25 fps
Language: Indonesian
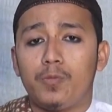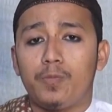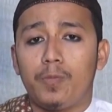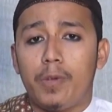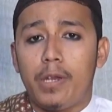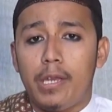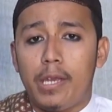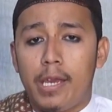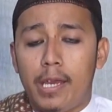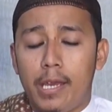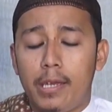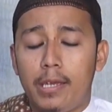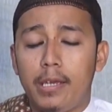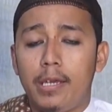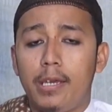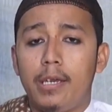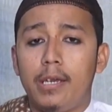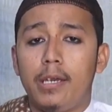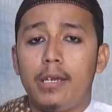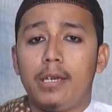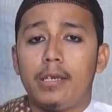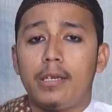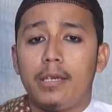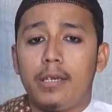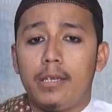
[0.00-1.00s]
supaya
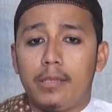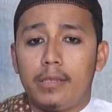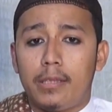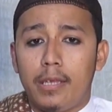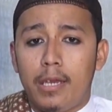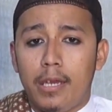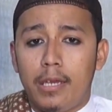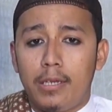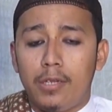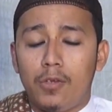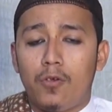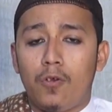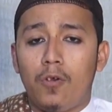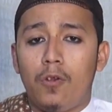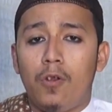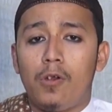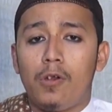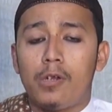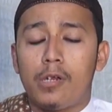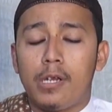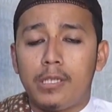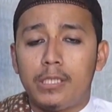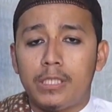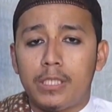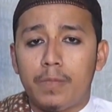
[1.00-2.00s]
kita
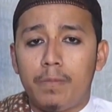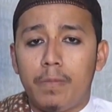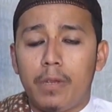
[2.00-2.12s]
digolongkan